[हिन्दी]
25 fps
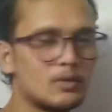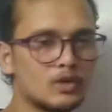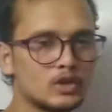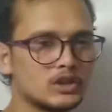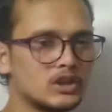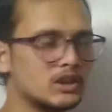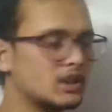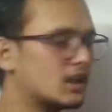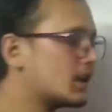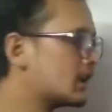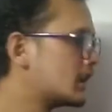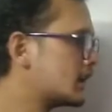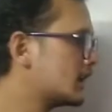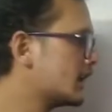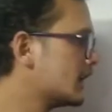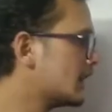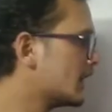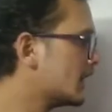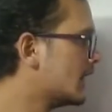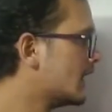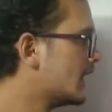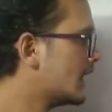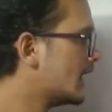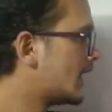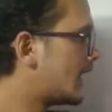होती है ठीक है
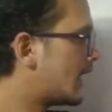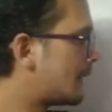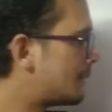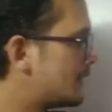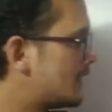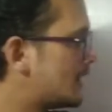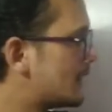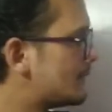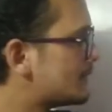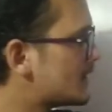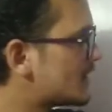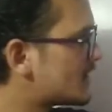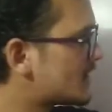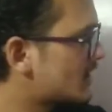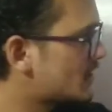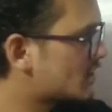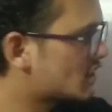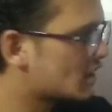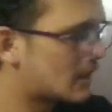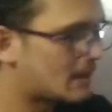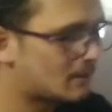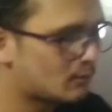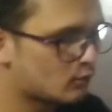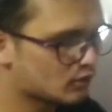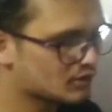अभी हमने
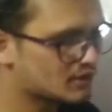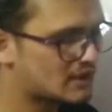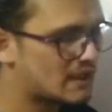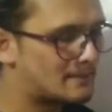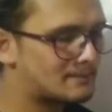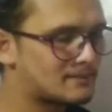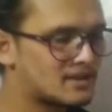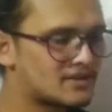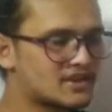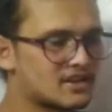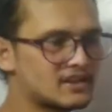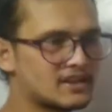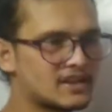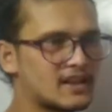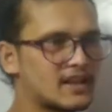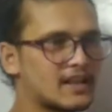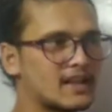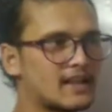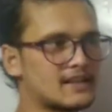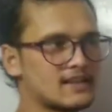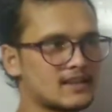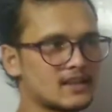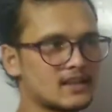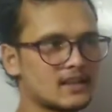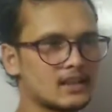सेक्शन आपको सामने से दिखाया
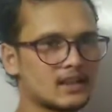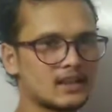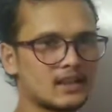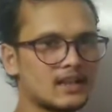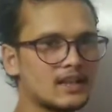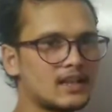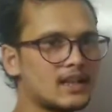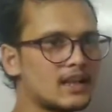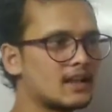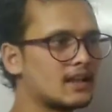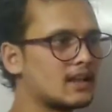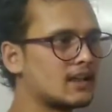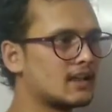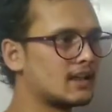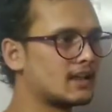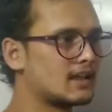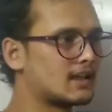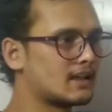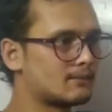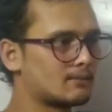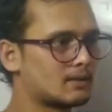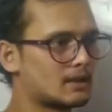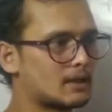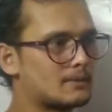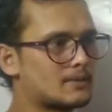ऐसे ठीक है
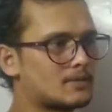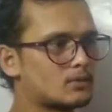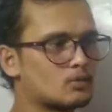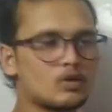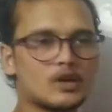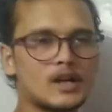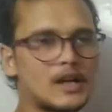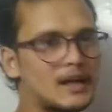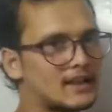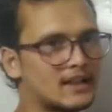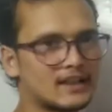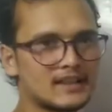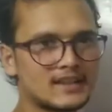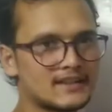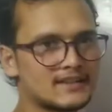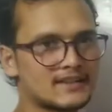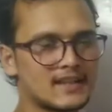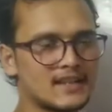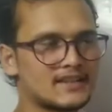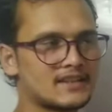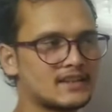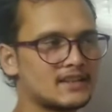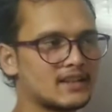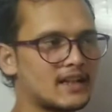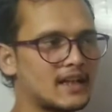मतलब इसको काटा था इस तरह
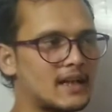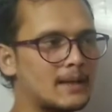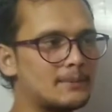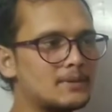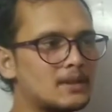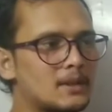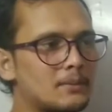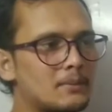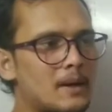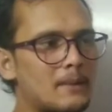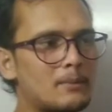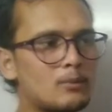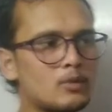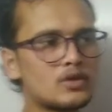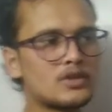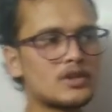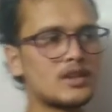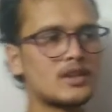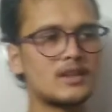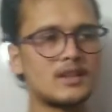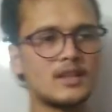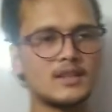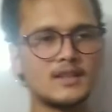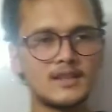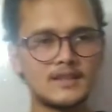से दिखा अब जब आपको
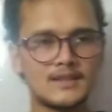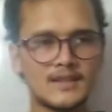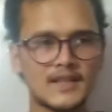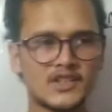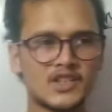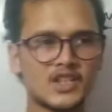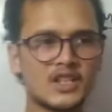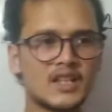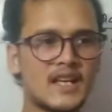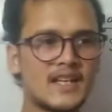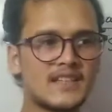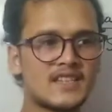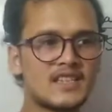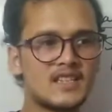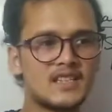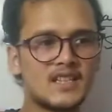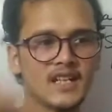सेक्शन ऐसे